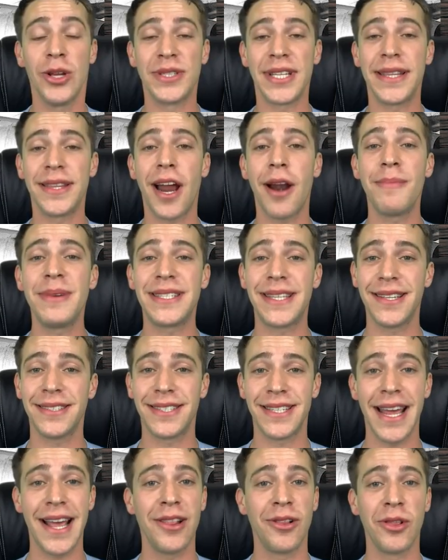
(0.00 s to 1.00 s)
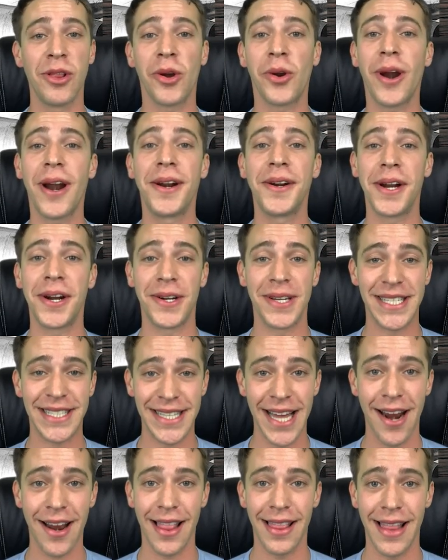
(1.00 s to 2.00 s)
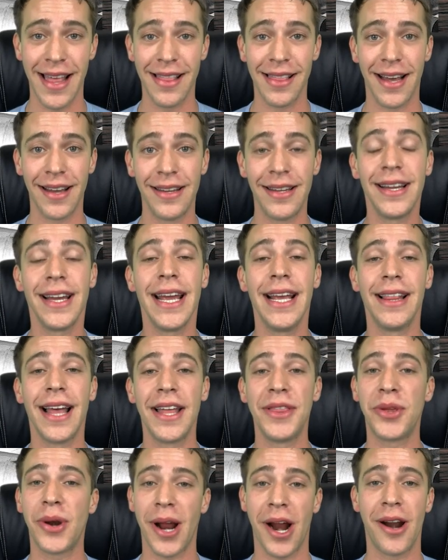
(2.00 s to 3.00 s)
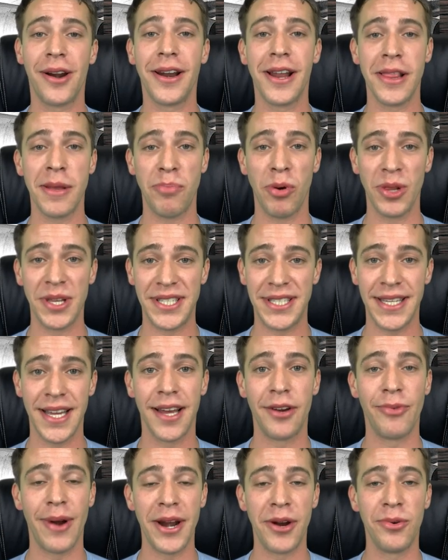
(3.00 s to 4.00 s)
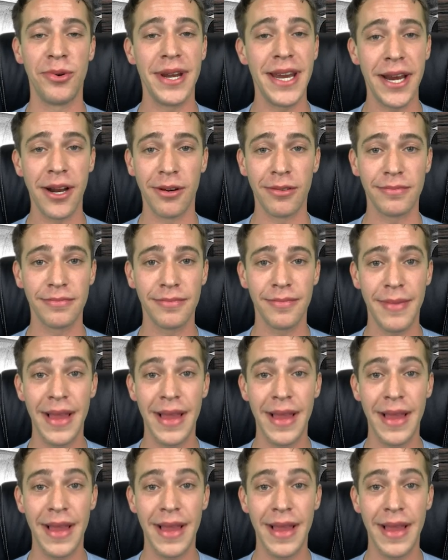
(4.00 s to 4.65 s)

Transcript: Los gendarmes del cielo lograron arrestar a Leila y la entregaron a la policía en Reino Unido.